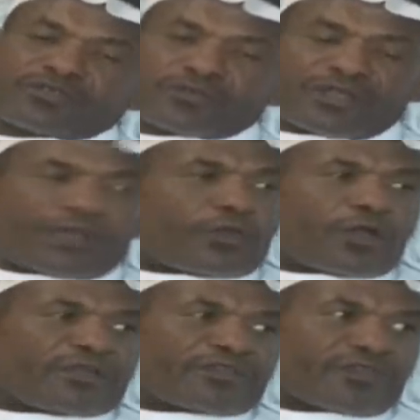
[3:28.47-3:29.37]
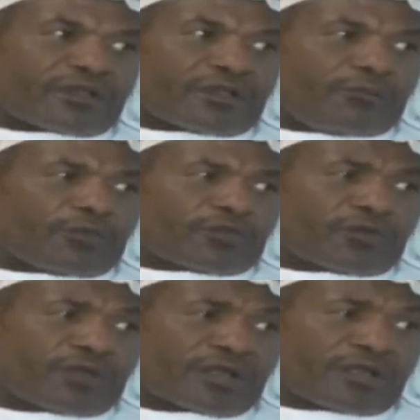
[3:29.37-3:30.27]
منصور قال له خليه يسخن مو
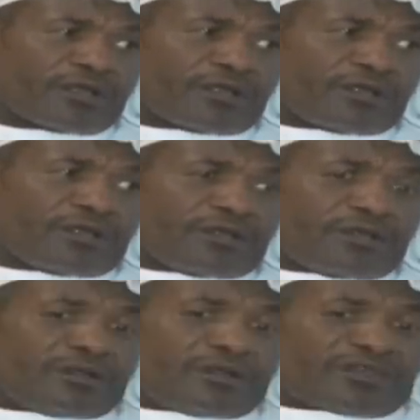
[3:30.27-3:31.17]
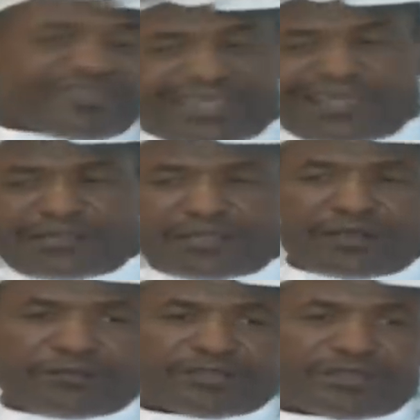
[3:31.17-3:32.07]
شغله سخنت
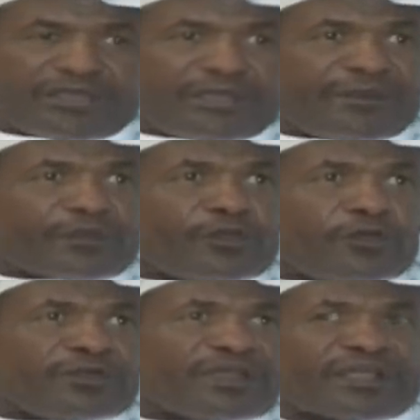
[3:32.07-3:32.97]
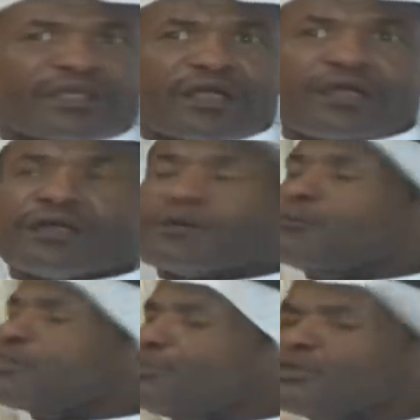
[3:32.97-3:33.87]
انا مدري مجنون ارجع مش